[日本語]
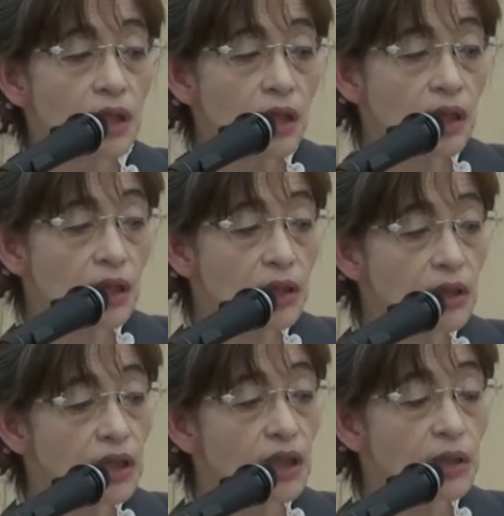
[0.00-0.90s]
経
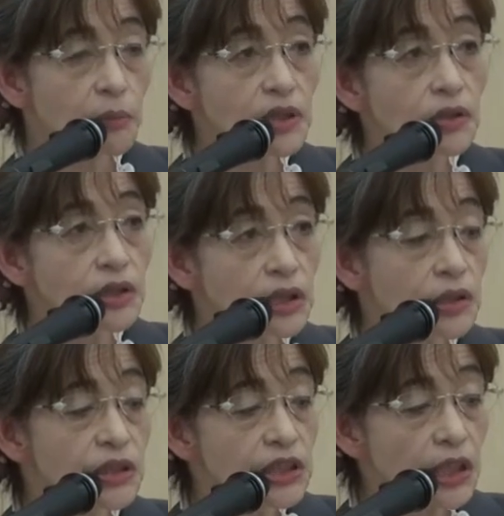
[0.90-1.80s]
験であります
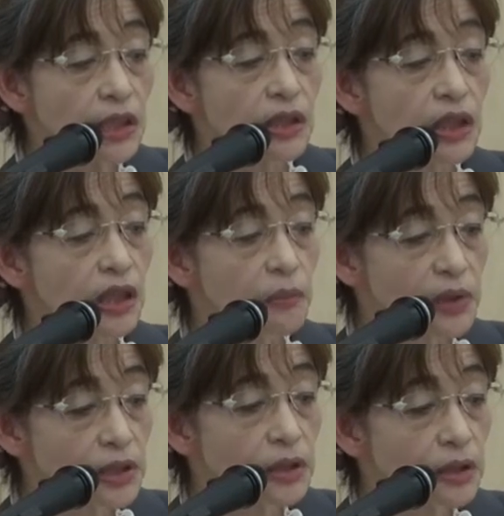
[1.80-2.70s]
し事件であり
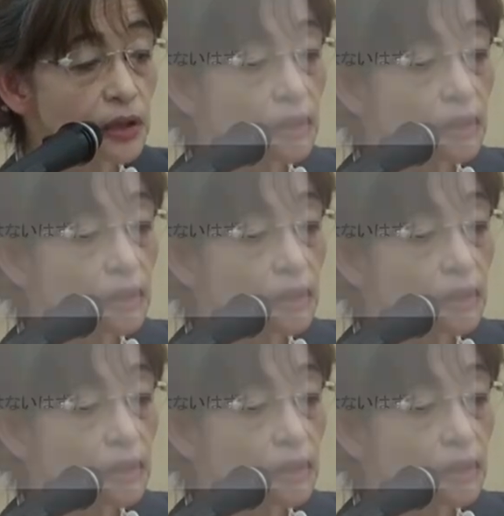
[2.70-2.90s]
ます。